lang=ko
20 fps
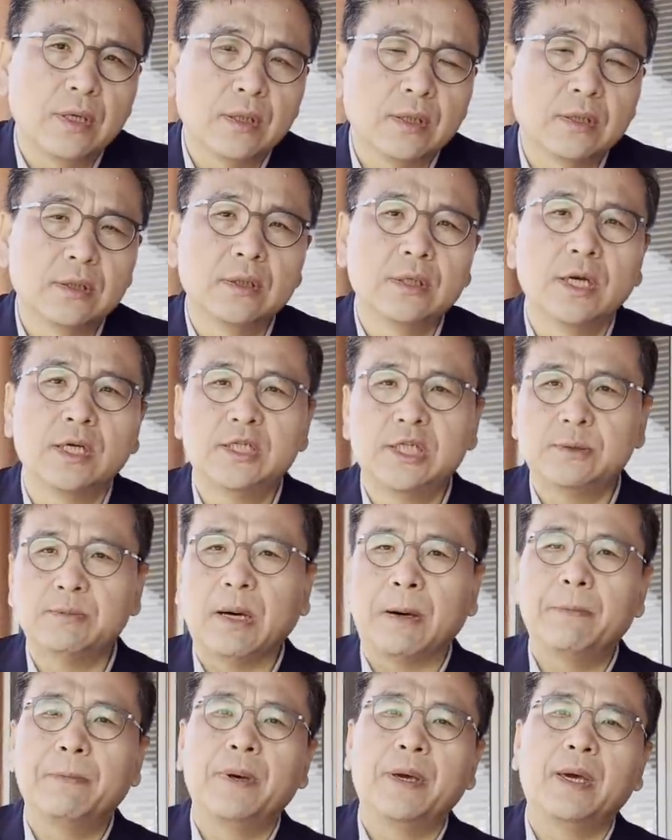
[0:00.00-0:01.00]
그의 집
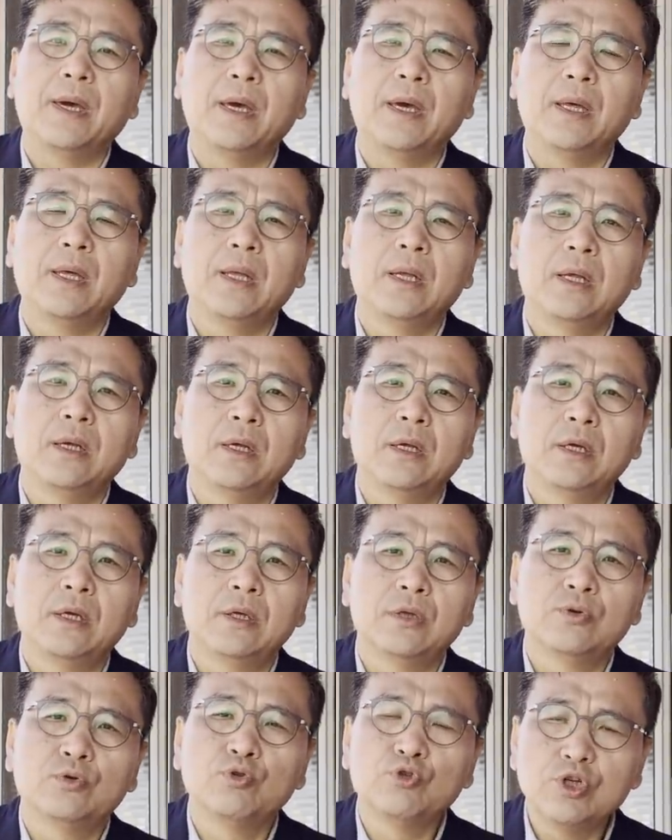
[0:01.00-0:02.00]
앞에
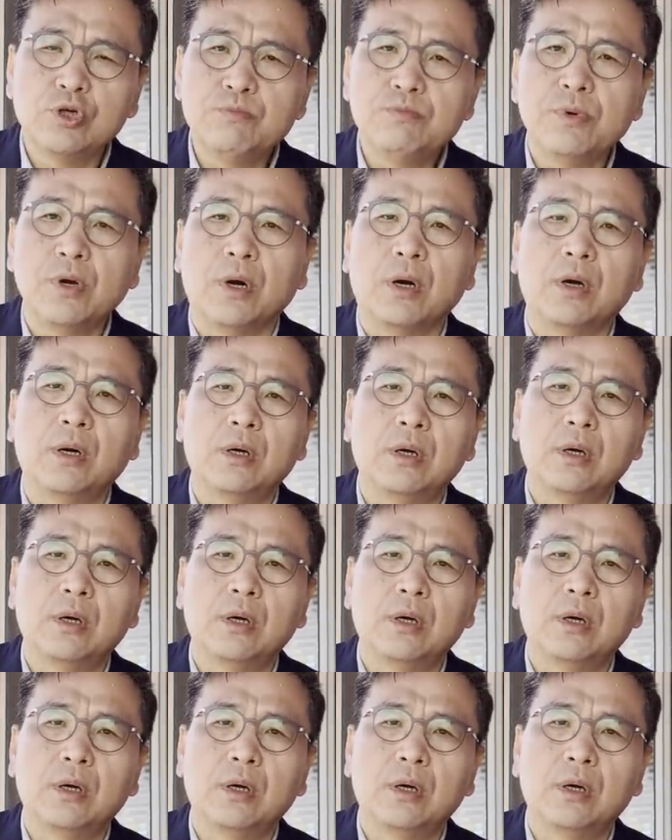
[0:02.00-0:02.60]
수십 명,